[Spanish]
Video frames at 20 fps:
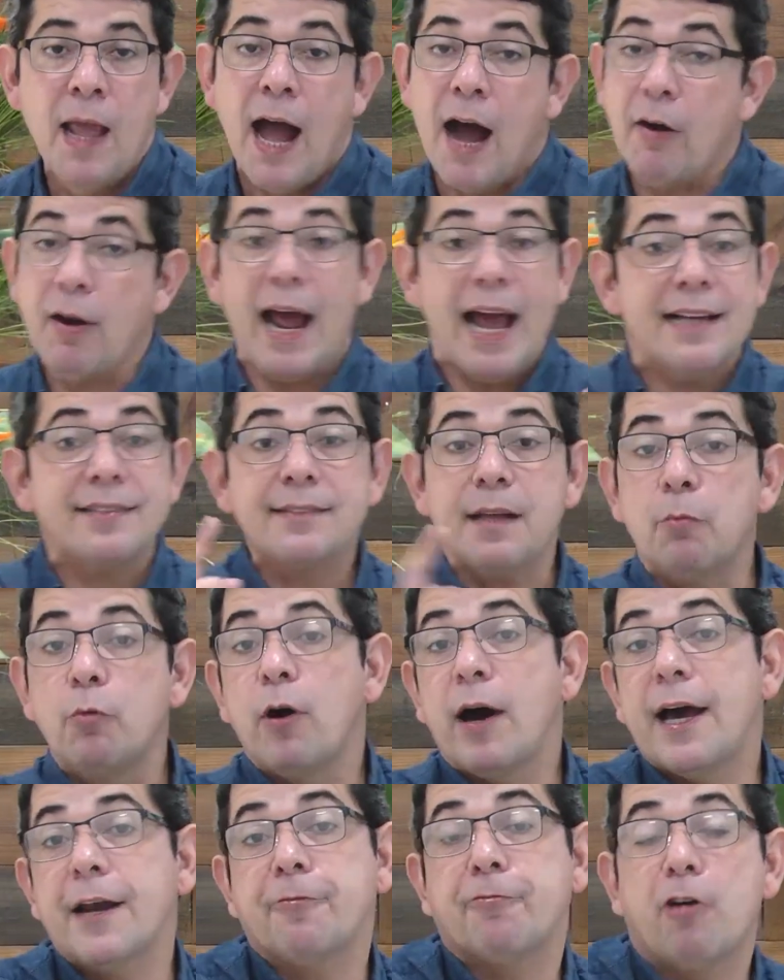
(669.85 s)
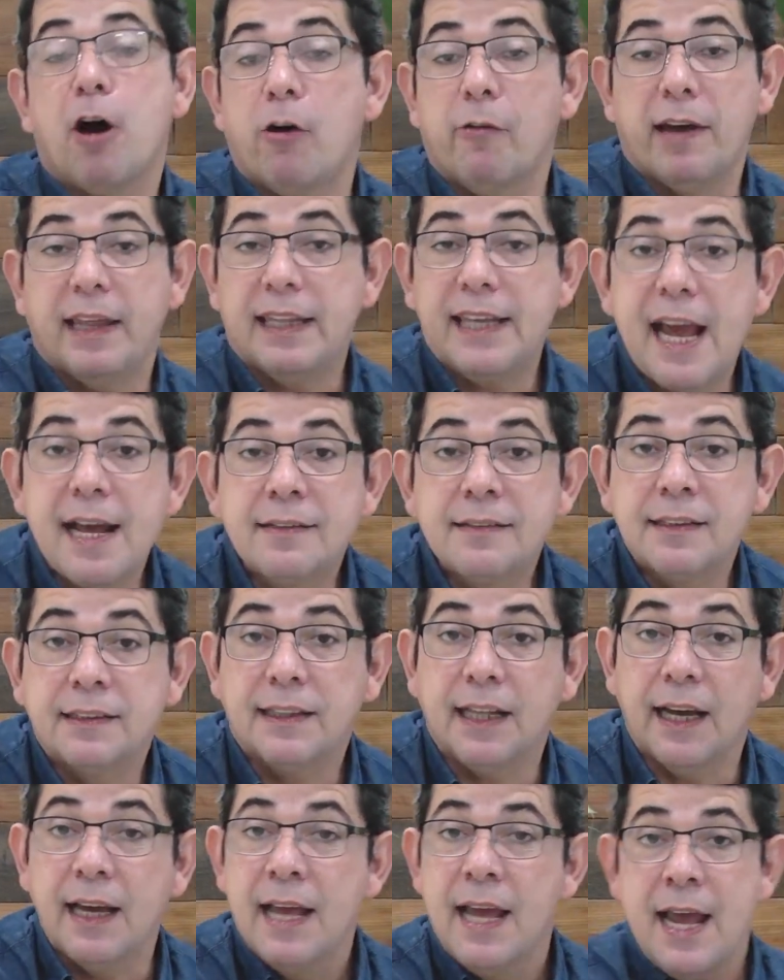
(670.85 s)
Ahora, esta mujer fue
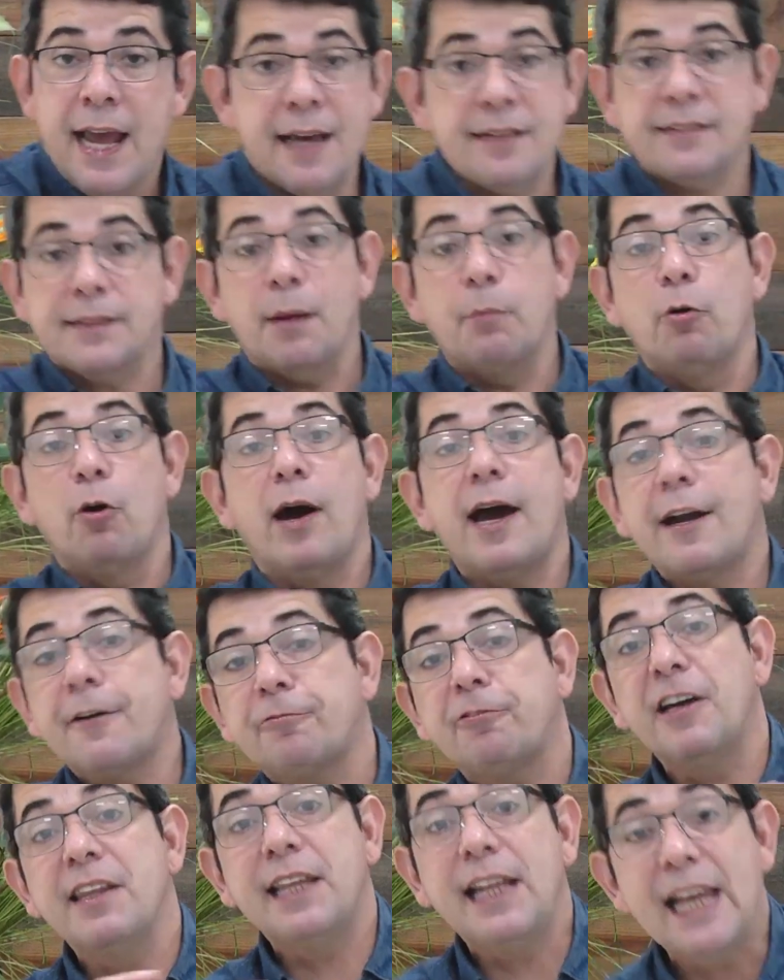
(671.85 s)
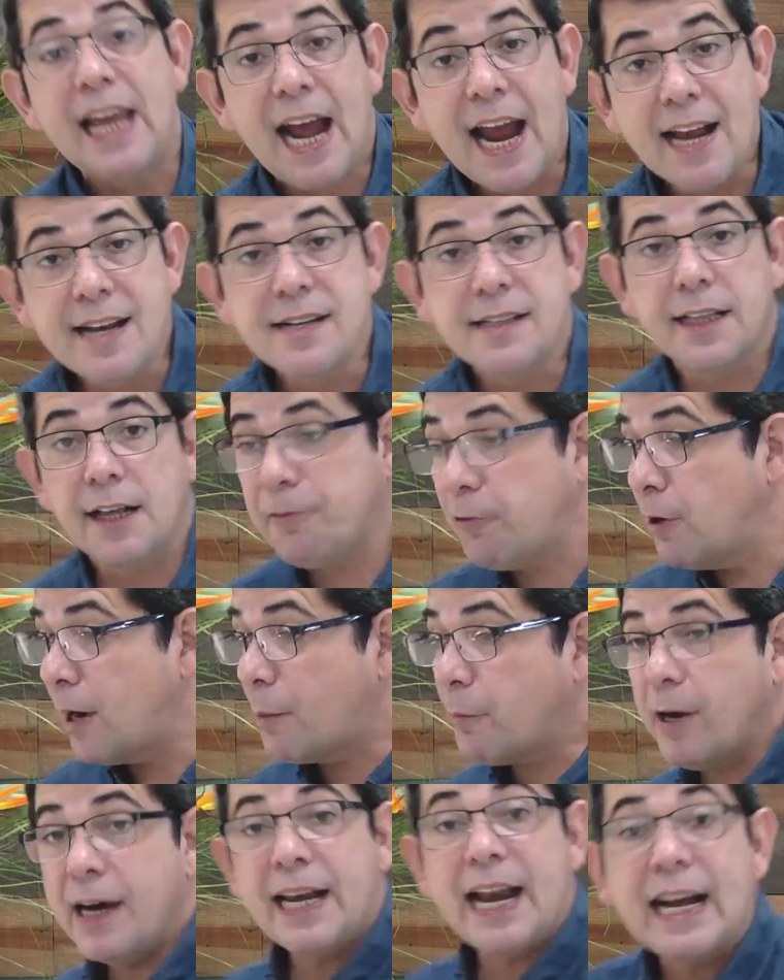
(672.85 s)
obediente, esta mujer fue diligente, fue
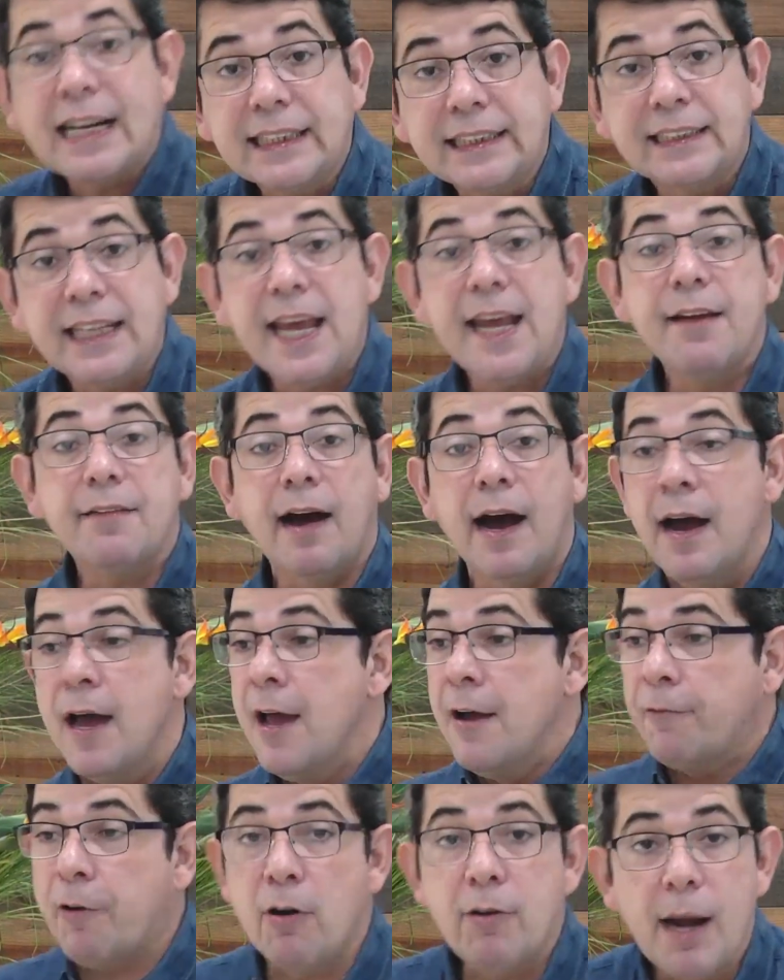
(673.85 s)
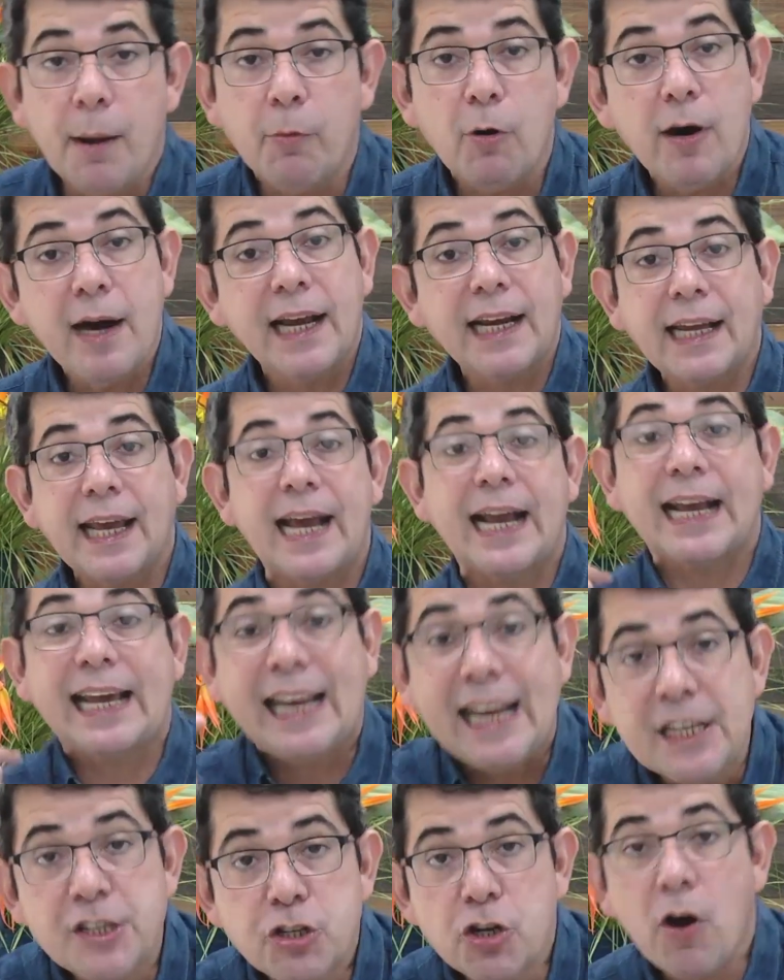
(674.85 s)
una mujer activa, fue una mujer que
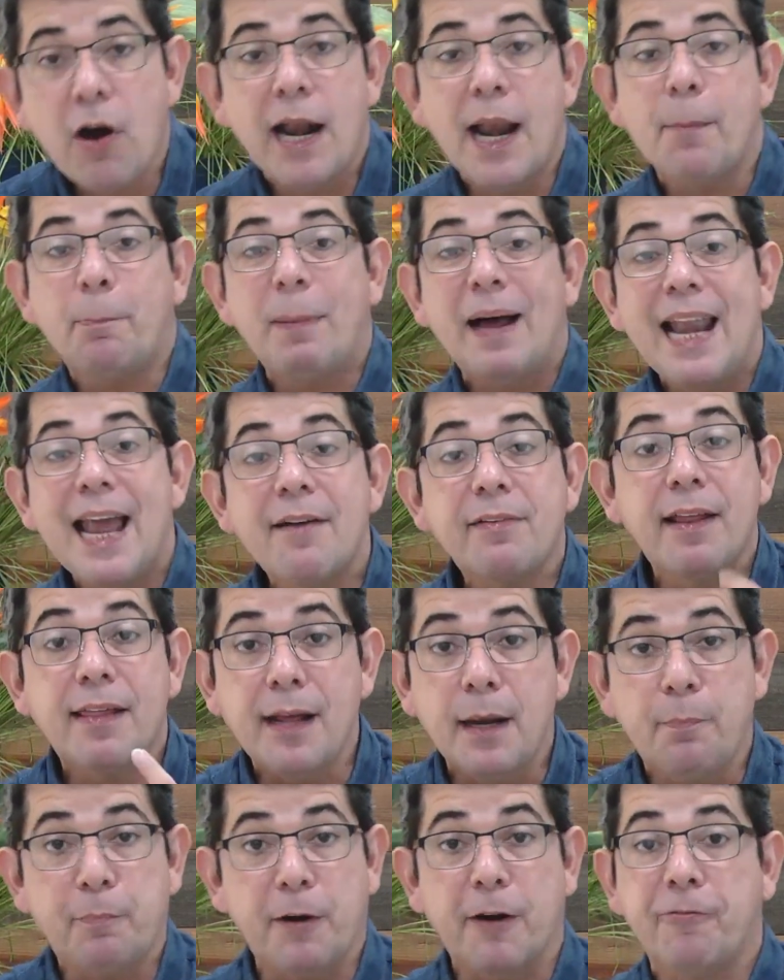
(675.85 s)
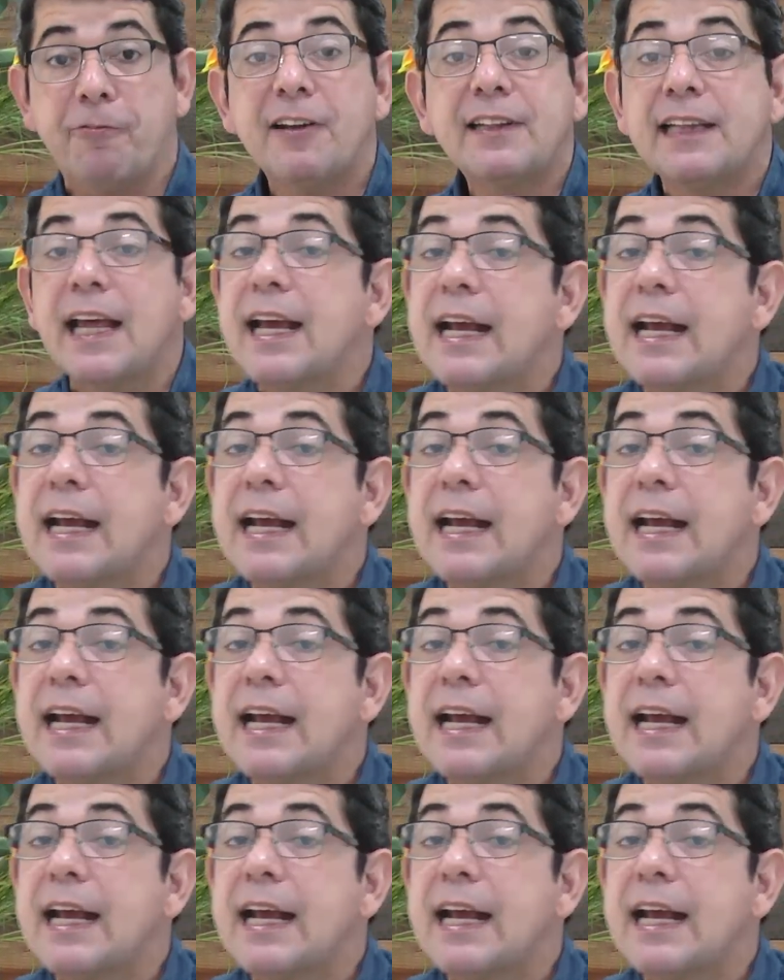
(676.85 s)
creyó a la palabra del profeta